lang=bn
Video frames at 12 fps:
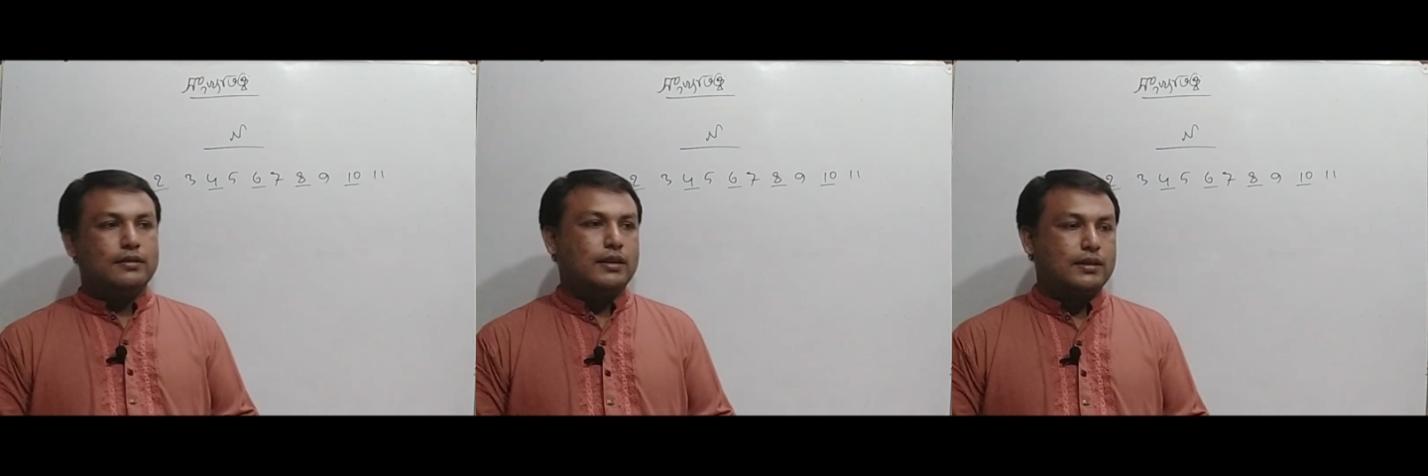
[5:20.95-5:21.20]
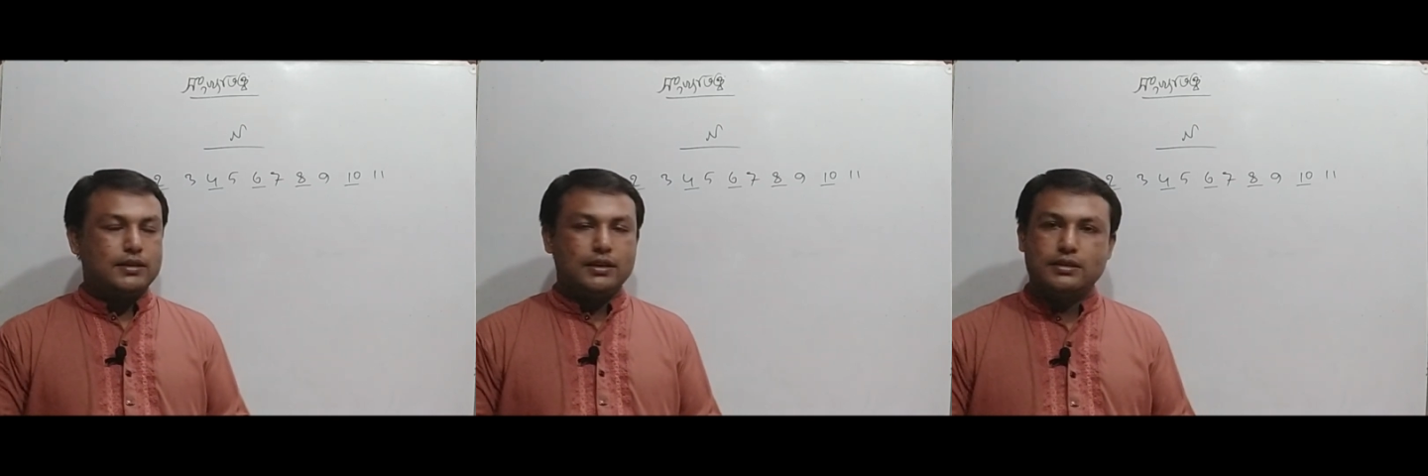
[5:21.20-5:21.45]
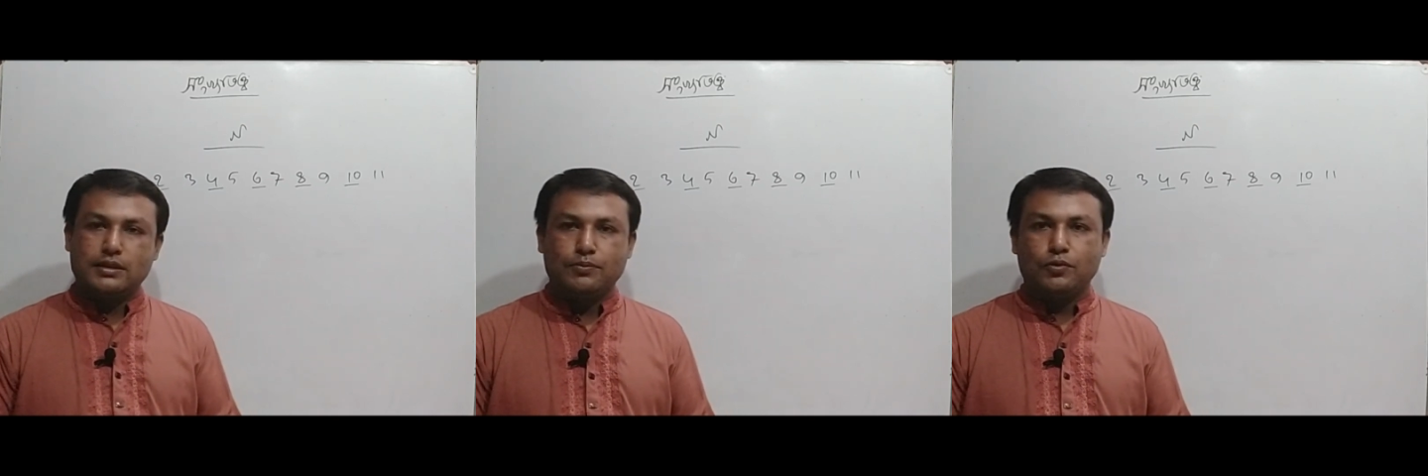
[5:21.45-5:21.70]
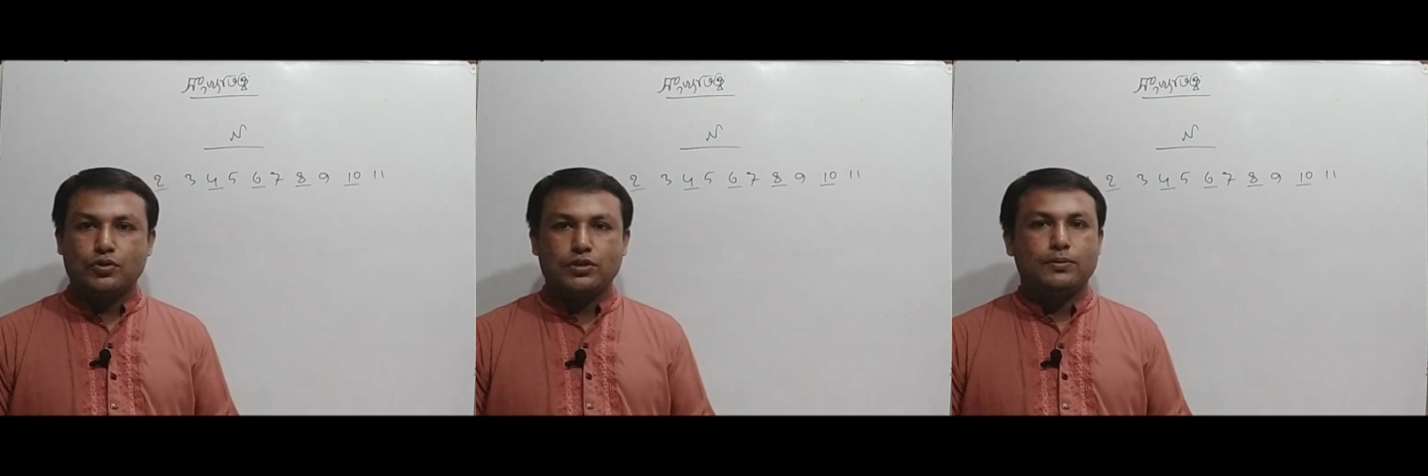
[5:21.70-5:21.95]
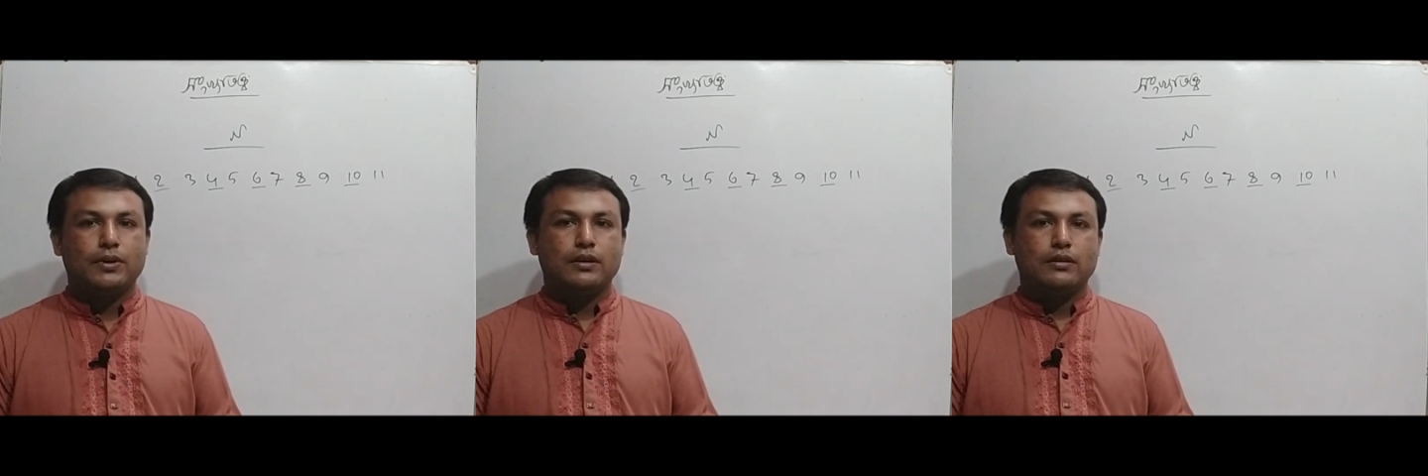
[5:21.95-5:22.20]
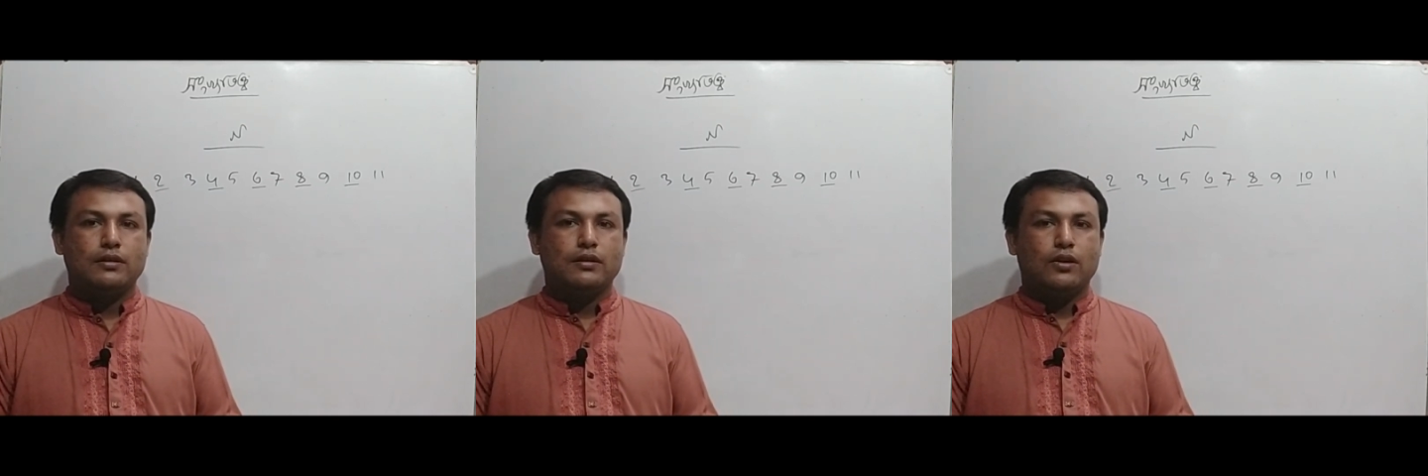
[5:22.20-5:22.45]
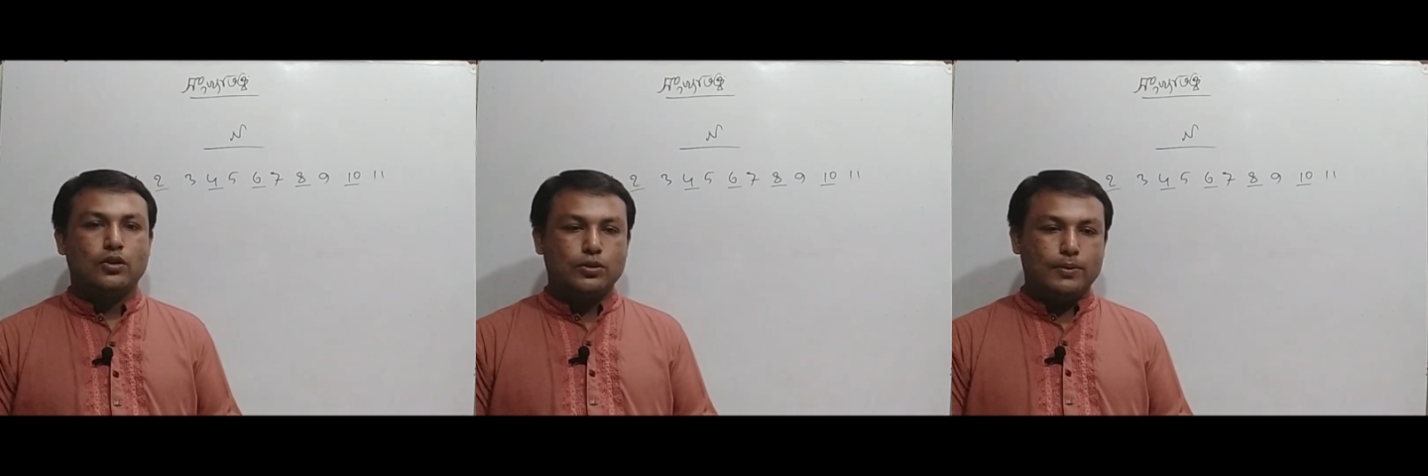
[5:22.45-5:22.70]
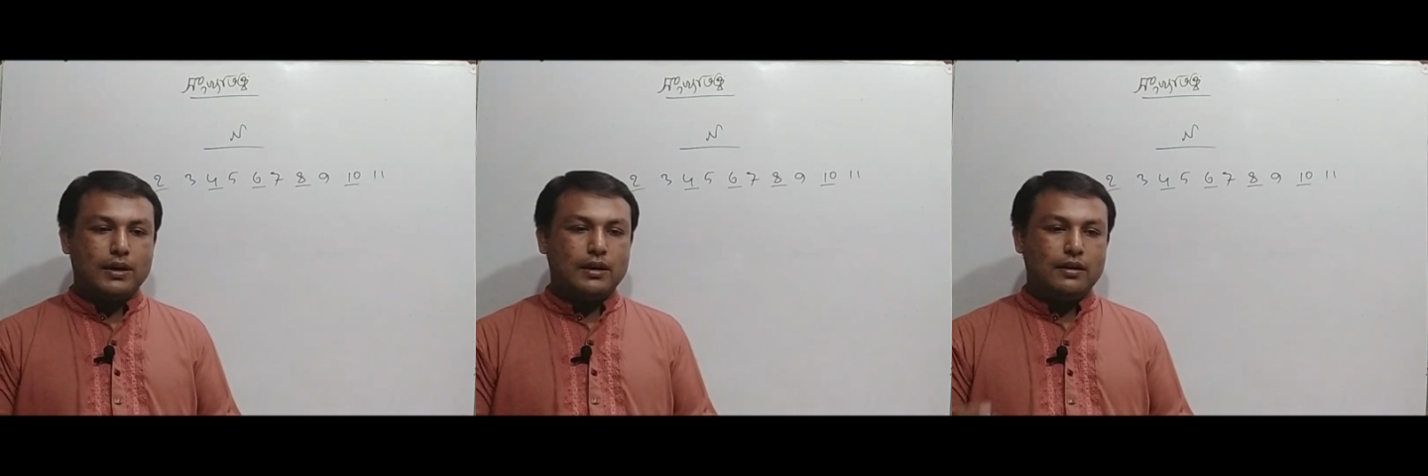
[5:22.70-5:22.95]
তারা চালে স্কিপ করতে পারেন
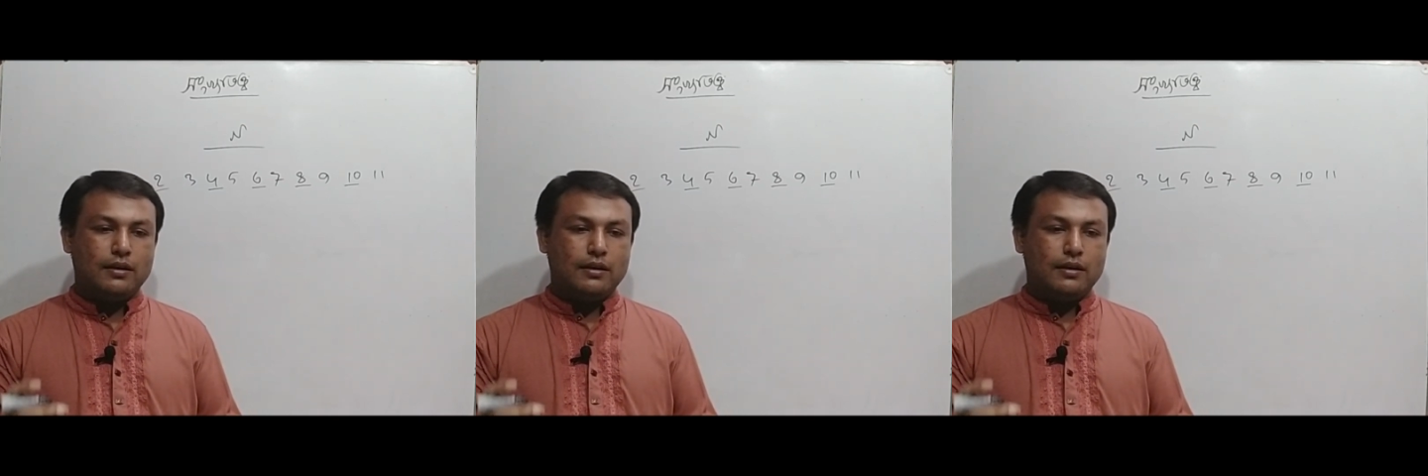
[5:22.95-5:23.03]
অথবা